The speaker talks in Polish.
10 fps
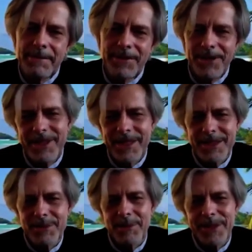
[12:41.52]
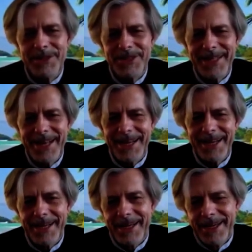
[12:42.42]
No i teraz popatrzcie
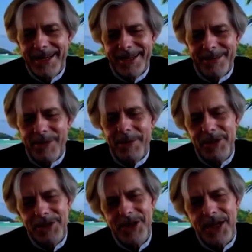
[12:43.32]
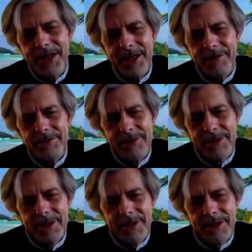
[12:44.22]
dalej. Mamy czakrę
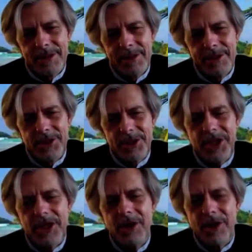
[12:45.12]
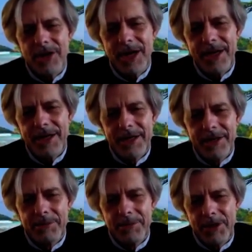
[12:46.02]
y, trzeciego oka.
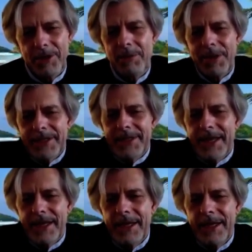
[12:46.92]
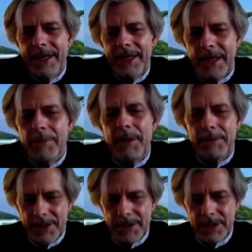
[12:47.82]
My kompletnie nie
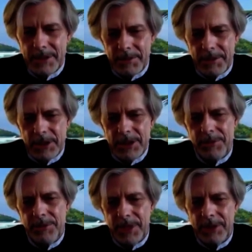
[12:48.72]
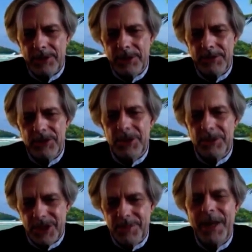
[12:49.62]
mamy z tym nic wspólnego. Oczywiście
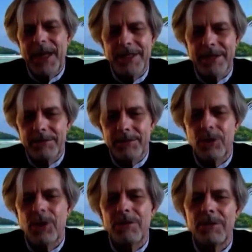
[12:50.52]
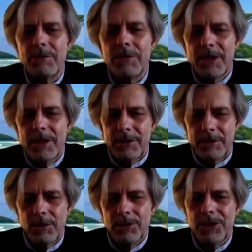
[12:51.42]
przez pracę duchową
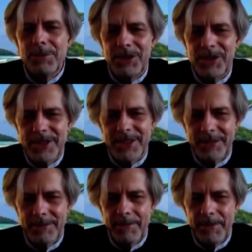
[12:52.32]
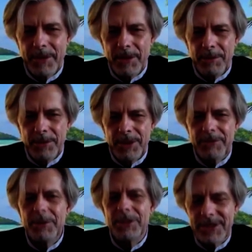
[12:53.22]
łączymy się z tym.
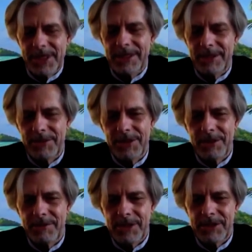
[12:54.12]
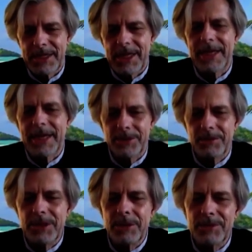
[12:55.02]
Potrafimy to zaktywizować, tak jak każdą
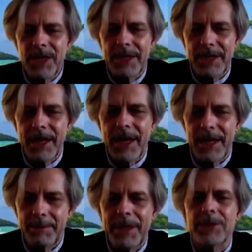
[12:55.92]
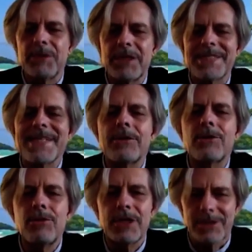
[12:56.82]
inną czakrę, ale patrzmy z
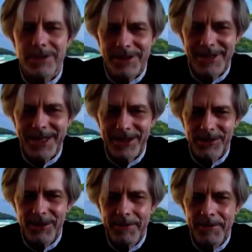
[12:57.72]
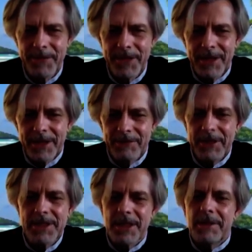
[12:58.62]
natury, co dostaliśmy.
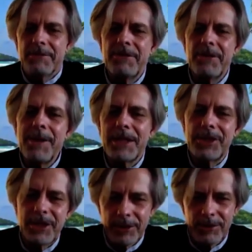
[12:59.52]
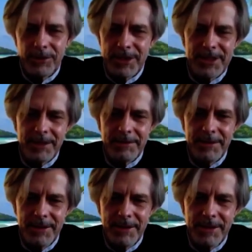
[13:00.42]
Więc wy macie intuicję
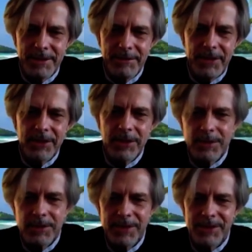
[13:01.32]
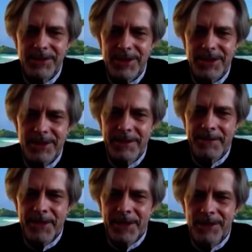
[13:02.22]
większą od mężczyzn.
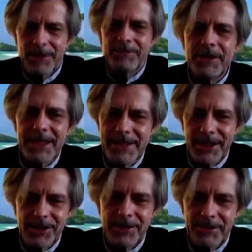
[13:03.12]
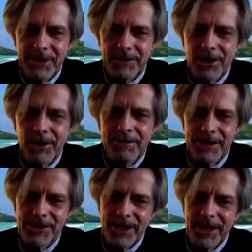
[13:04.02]
To jesteście wyjątkowe,
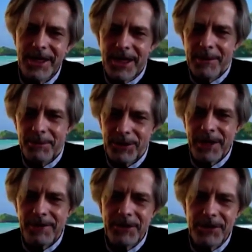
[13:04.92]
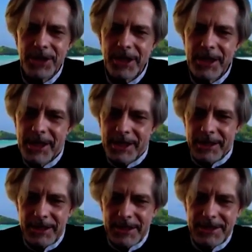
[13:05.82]
że potraficie
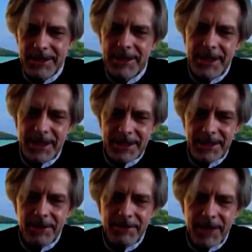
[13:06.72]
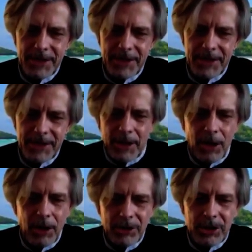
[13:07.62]
zdecydować
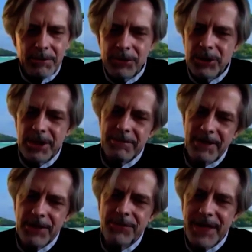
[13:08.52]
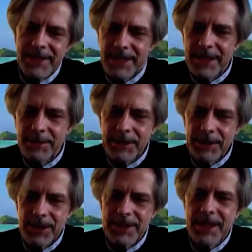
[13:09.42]
o tym, czy ten wasz facet
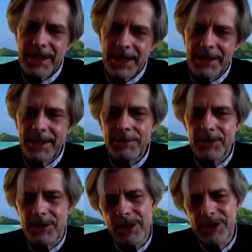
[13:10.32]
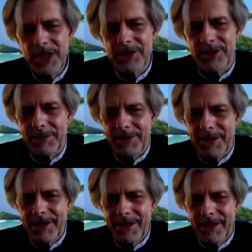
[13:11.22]
będzie stajennym, czy księciem.
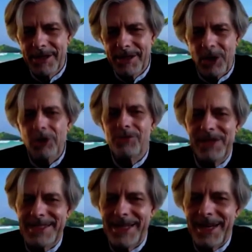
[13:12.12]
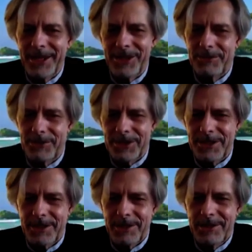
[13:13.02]
To od was zależy
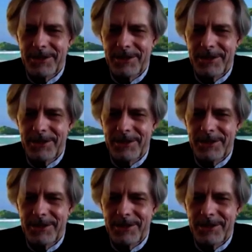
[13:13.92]
wszystko,